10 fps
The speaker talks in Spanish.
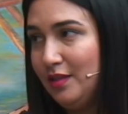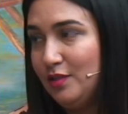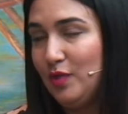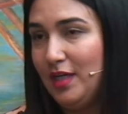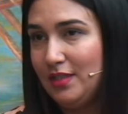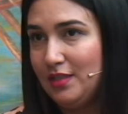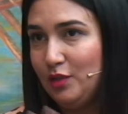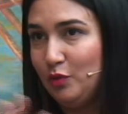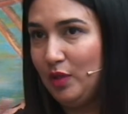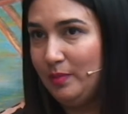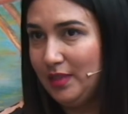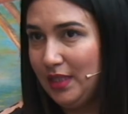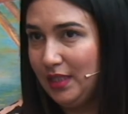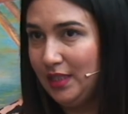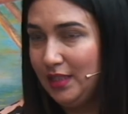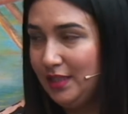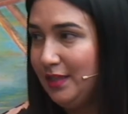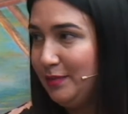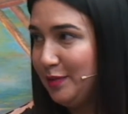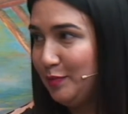Es una casa toda pintada de
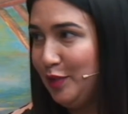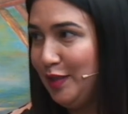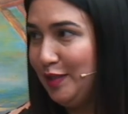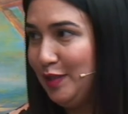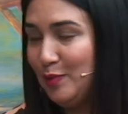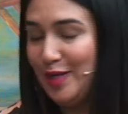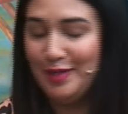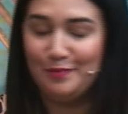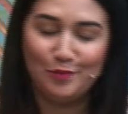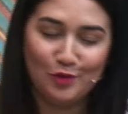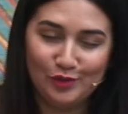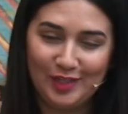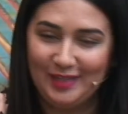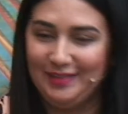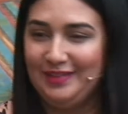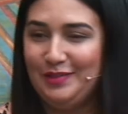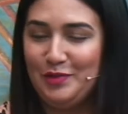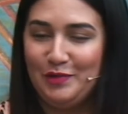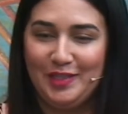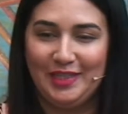gris, muy antigua, hermosa, tiene
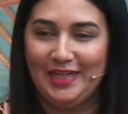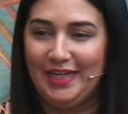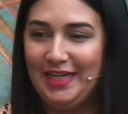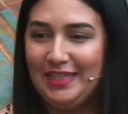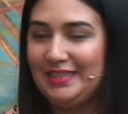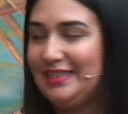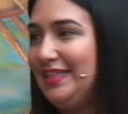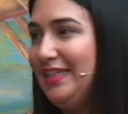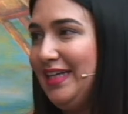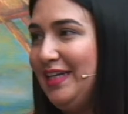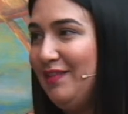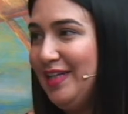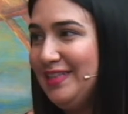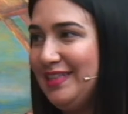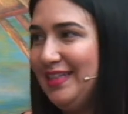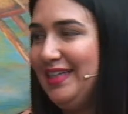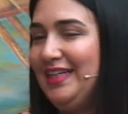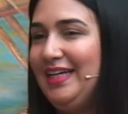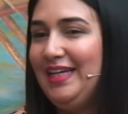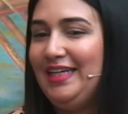unos ventanales increíbles.
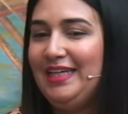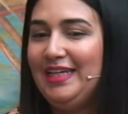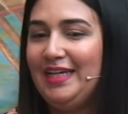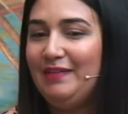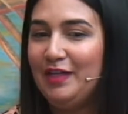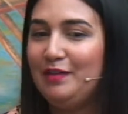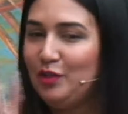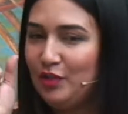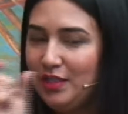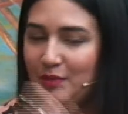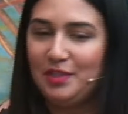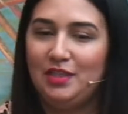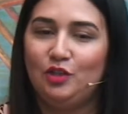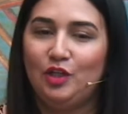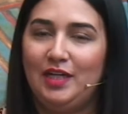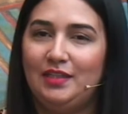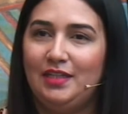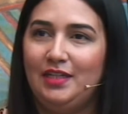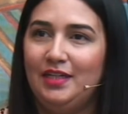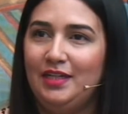Sí. Y ahí van a encontrar el timbrecito El
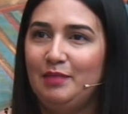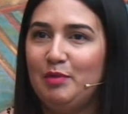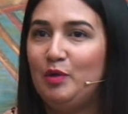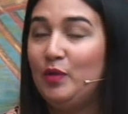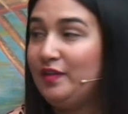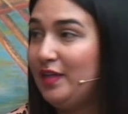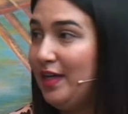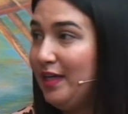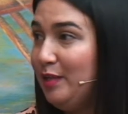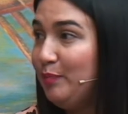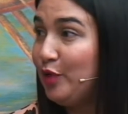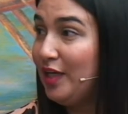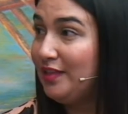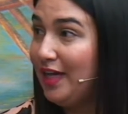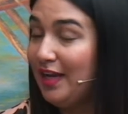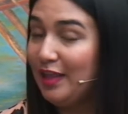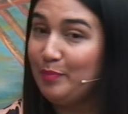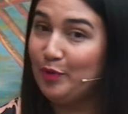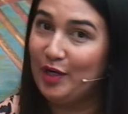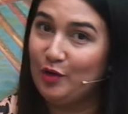Atelier y me encuentran ahí por la tarde,
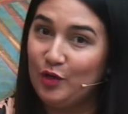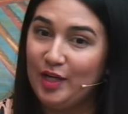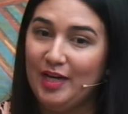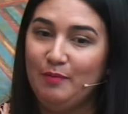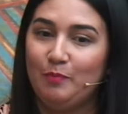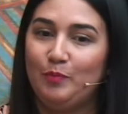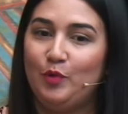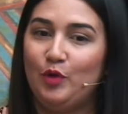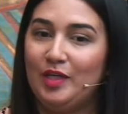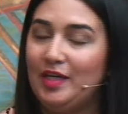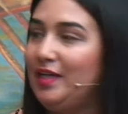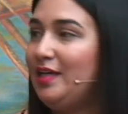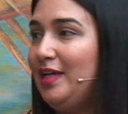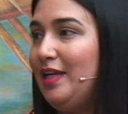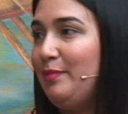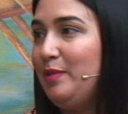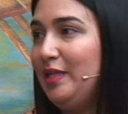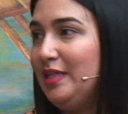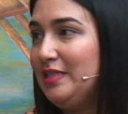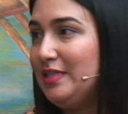por ahora, porque en la
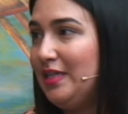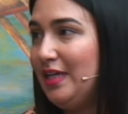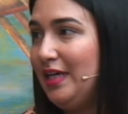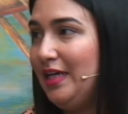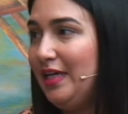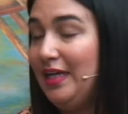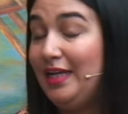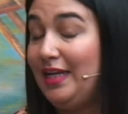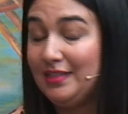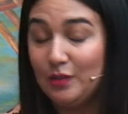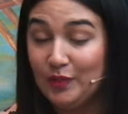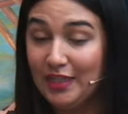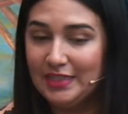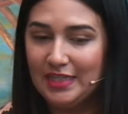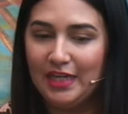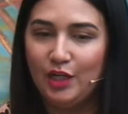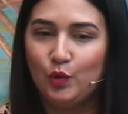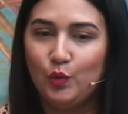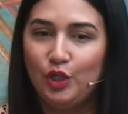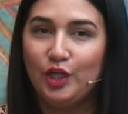primera quincena, en la segunda quincena de
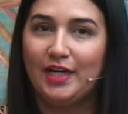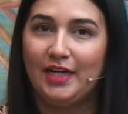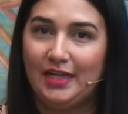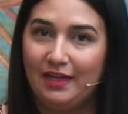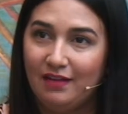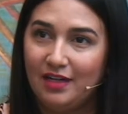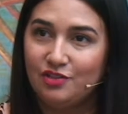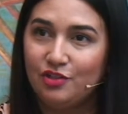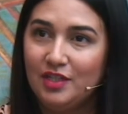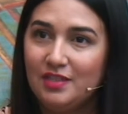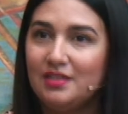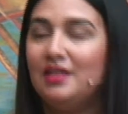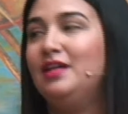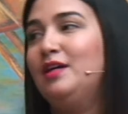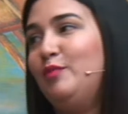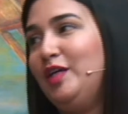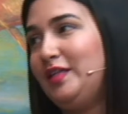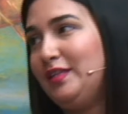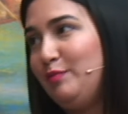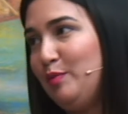julio que arrancan las vacaciones, voy a
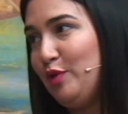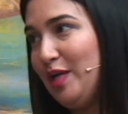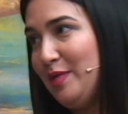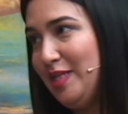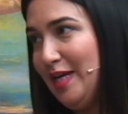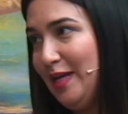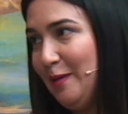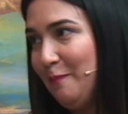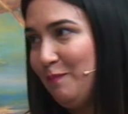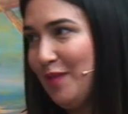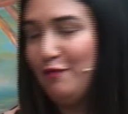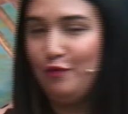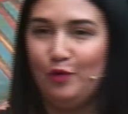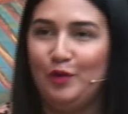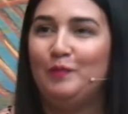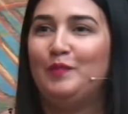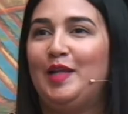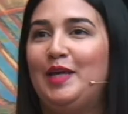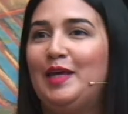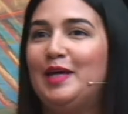estar también por la mañana. A full.
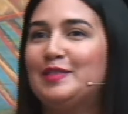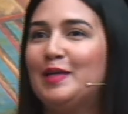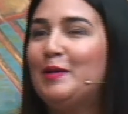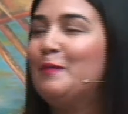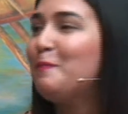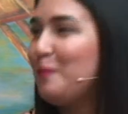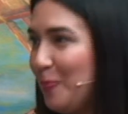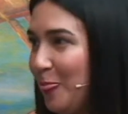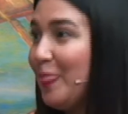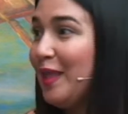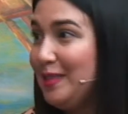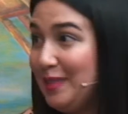la idea un grupo que se está habilitando.